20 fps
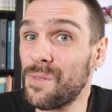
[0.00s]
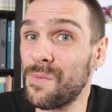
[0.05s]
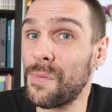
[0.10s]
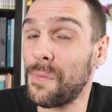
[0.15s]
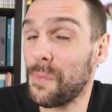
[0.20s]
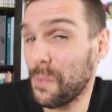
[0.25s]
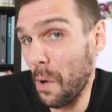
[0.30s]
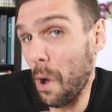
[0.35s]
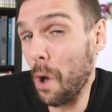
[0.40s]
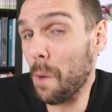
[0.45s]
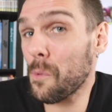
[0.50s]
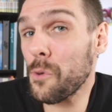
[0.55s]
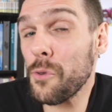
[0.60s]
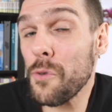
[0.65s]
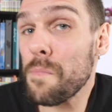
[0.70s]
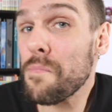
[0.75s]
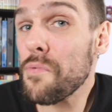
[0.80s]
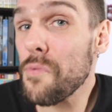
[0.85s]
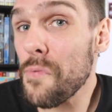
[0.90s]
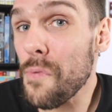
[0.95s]
forme de
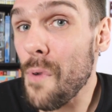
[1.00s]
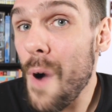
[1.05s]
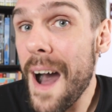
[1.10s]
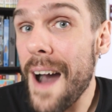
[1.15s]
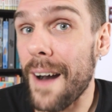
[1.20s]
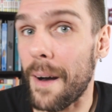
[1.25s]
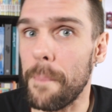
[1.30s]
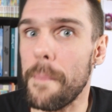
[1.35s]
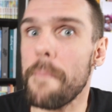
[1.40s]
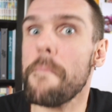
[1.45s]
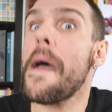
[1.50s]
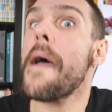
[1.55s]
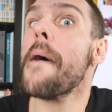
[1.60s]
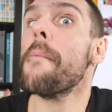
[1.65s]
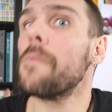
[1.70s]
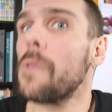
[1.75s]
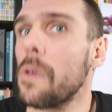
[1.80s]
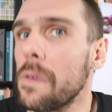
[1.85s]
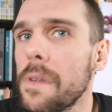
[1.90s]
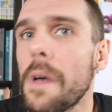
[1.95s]
pouvoir,
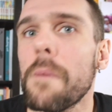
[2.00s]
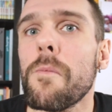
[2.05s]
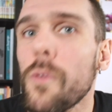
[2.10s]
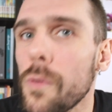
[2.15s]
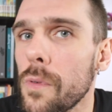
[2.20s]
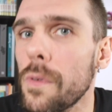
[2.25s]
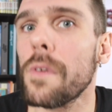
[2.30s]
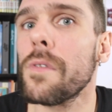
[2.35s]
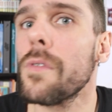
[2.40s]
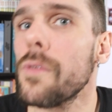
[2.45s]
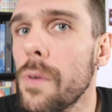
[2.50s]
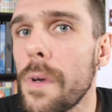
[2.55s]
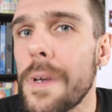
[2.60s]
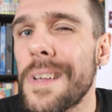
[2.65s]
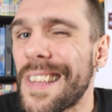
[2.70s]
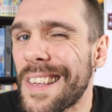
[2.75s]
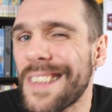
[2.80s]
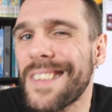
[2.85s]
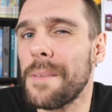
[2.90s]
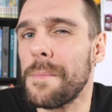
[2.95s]
même dans un monde sans
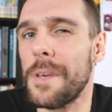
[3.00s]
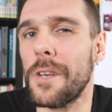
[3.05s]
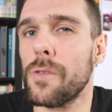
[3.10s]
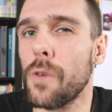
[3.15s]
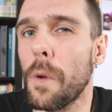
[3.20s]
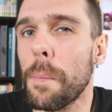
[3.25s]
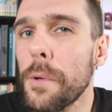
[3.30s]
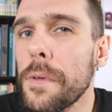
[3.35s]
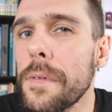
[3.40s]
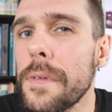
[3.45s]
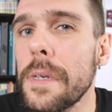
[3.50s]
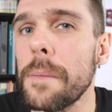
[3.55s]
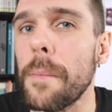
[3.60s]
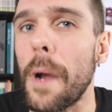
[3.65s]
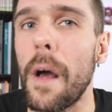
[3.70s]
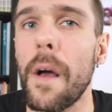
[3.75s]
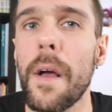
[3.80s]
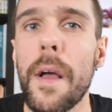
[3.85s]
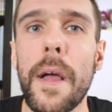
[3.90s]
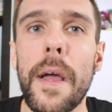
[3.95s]
autorité, c'est bien sûr
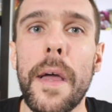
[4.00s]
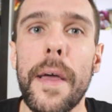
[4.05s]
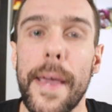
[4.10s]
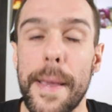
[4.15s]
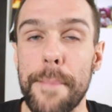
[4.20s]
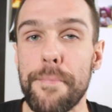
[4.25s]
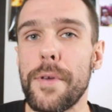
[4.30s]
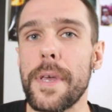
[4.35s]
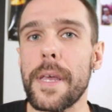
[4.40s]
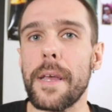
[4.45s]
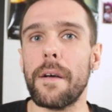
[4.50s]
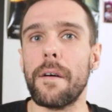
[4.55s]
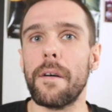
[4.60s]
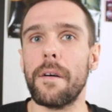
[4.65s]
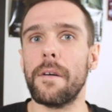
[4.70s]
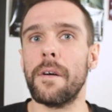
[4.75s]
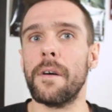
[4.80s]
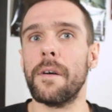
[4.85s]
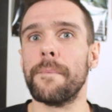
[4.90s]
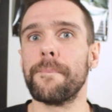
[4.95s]
possible. Et puis,
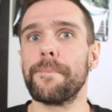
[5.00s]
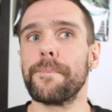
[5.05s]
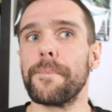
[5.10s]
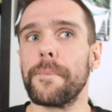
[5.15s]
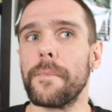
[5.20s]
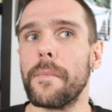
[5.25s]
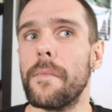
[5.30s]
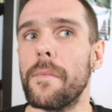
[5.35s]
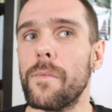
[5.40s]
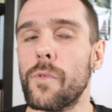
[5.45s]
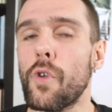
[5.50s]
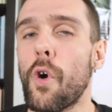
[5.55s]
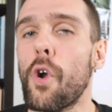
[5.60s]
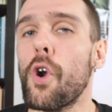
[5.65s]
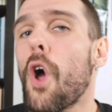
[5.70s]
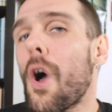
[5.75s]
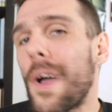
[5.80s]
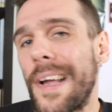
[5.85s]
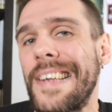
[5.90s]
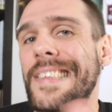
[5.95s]
euh, dans
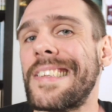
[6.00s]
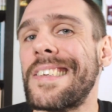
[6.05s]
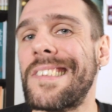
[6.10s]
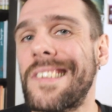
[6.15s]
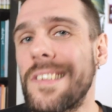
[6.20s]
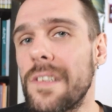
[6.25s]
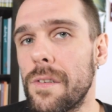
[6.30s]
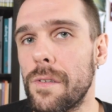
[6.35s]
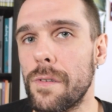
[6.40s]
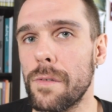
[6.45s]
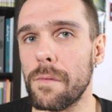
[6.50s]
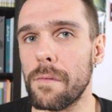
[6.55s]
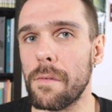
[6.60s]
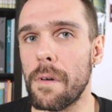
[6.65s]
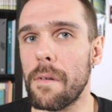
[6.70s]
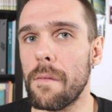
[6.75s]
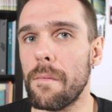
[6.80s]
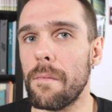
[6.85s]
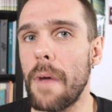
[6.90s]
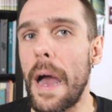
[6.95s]
l'organisation
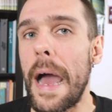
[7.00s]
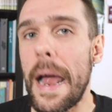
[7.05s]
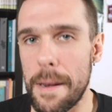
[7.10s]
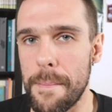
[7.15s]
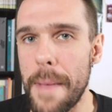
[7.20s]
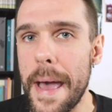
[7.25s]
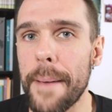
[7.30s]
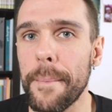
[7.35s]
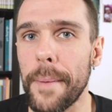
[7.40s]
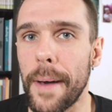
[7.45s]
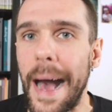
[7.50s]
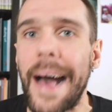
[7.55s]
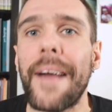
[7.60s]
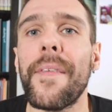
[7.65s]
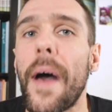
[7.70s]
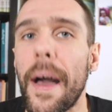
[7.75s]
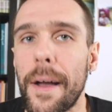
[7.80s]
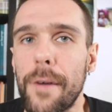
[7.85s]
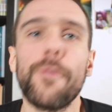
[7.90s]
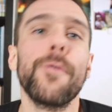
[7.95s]
elle-même,
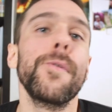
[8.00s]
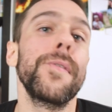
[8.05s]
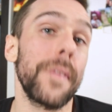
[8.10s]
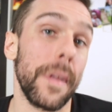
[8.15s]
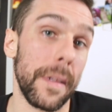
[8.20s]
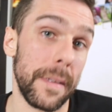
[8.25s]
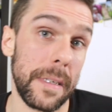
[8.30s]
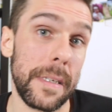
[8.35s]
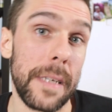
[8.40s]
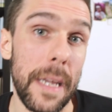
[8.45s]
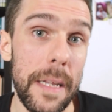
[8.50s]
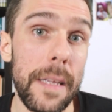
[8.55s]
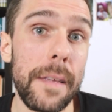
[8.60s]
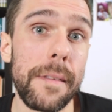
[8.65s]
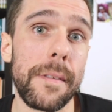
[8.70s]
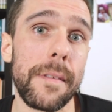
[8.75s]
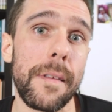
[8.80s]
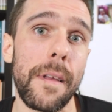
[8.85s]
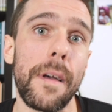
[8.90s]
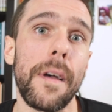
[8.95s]

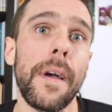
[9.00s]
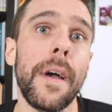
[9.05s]
anarcho-syndicaliste,